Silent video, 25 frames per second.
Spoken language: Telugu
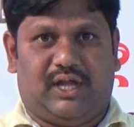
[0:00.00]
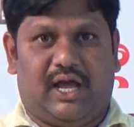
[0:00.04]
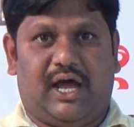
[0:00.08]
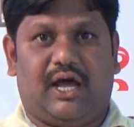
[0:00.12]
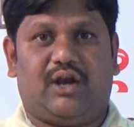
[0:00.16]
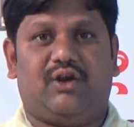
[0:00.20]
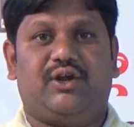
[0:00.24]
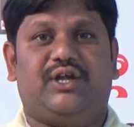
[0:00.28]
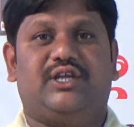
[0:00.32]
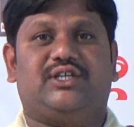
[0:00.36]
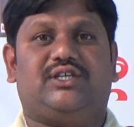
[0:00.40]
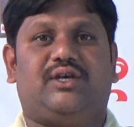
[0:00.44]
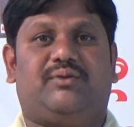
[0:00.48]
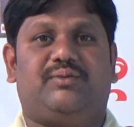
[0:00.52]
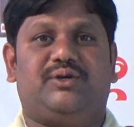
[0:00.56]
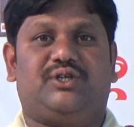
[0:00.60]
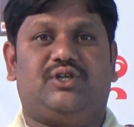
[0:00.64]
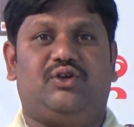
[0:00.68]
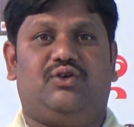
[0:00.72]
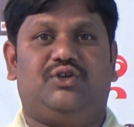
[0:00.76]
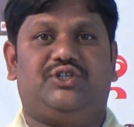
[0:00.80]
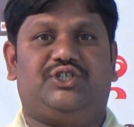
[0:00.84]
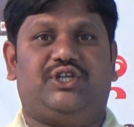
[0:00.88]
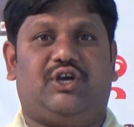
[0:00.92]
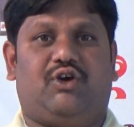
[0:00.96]
ఆరోగ్య
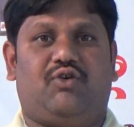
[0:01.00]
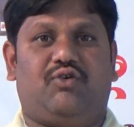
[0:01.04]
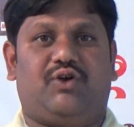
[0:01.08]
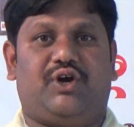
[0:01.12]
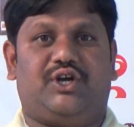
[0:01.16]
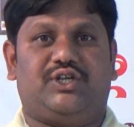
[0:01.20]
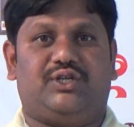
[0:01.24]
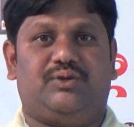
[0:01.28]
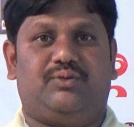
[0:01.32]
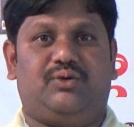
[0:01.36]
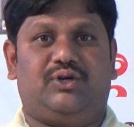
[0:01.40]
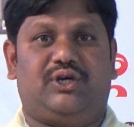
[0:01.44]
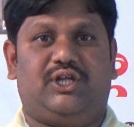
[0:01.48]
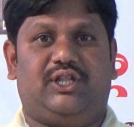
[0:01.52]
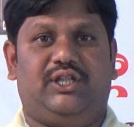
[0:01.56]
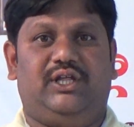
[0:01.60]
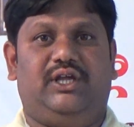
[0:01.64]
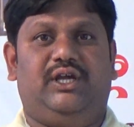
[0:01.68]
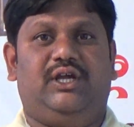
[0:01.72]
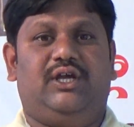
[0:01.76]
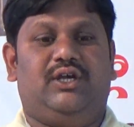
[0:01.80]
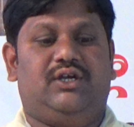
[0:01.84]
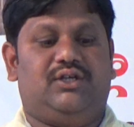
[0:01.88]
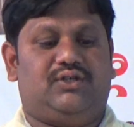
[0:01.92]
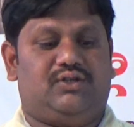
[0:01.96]
సమస్యలు వచ్చే అవకాశం ఉంటుంది
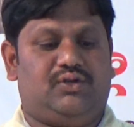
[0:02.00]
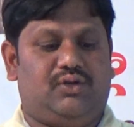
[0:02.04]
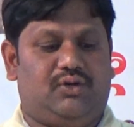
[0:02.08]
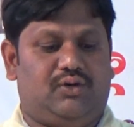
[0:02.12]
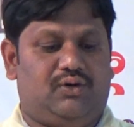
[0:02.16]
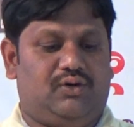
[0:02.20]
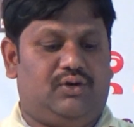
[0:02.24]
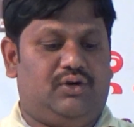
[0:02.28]
సో